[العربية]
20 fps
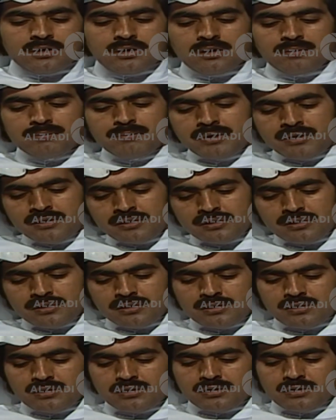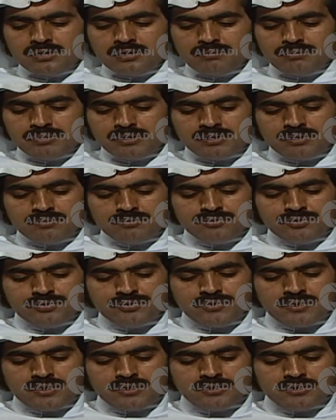لما نيجي للبرنامج
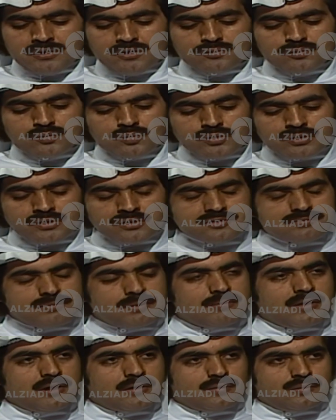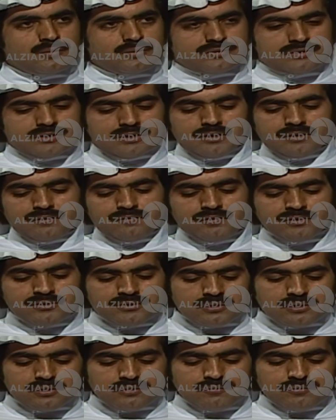الثاني تكون النسبة معكوسة يعني في
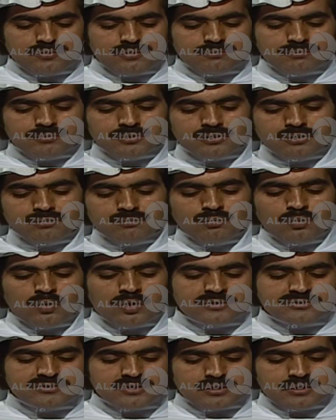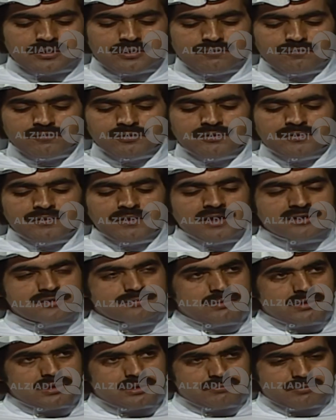في مثل موازنة في 12%
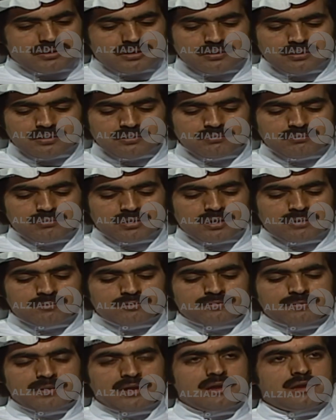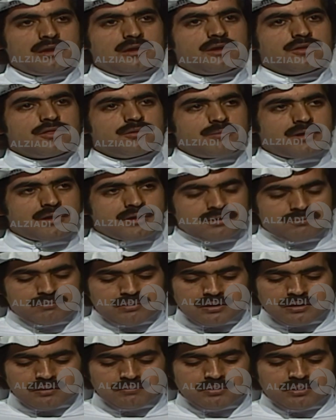بالأمية برامج محلية 80%
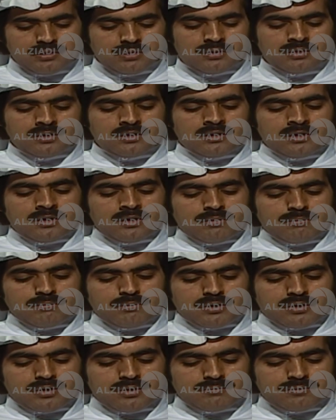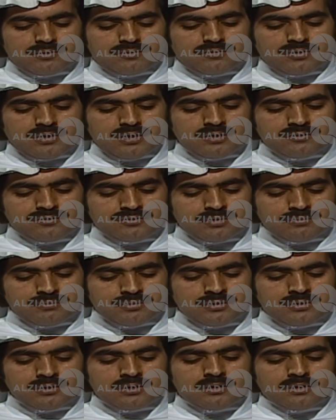بالأمية برامج
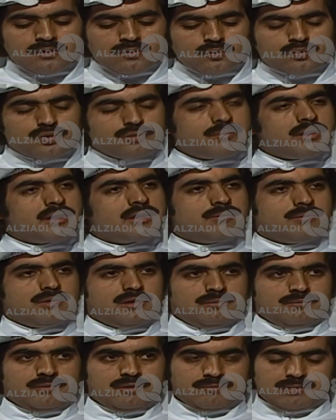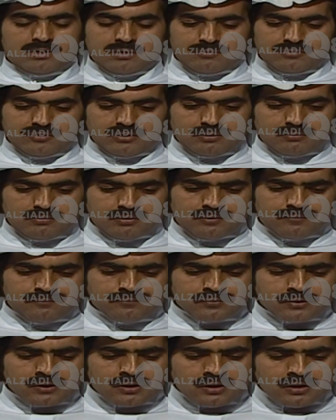أجنبية و8% بالأمية برامج عربية.
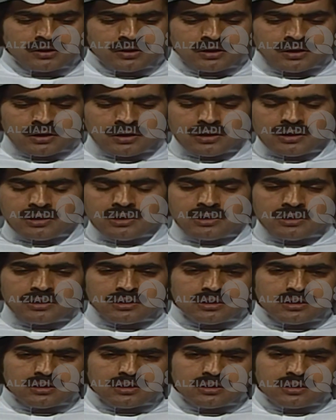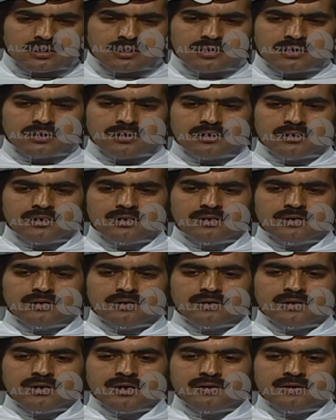اللي
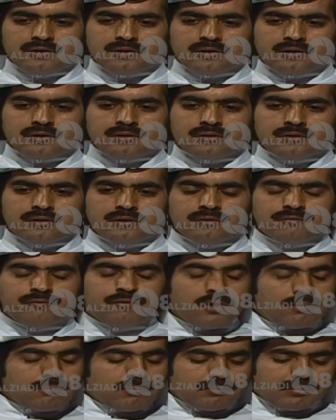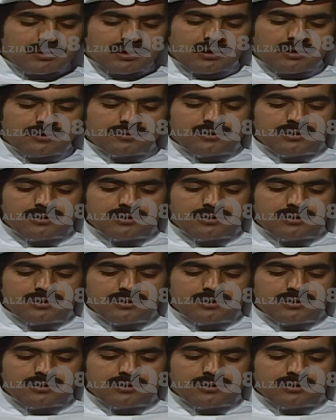يعني نفهمه من